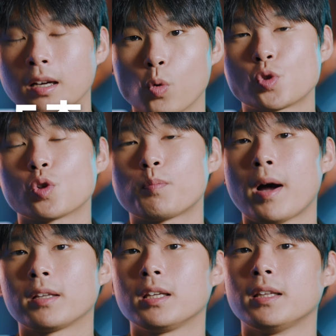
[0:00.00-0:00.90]
5축
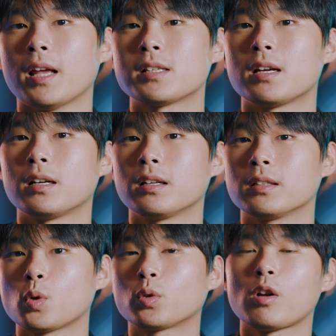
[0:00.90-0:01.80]
바디 내장
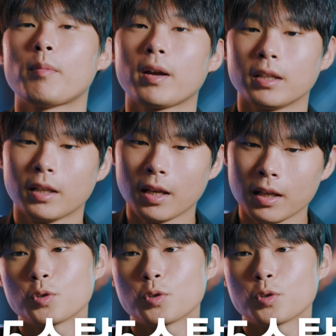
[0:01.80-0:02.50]
손떨방인데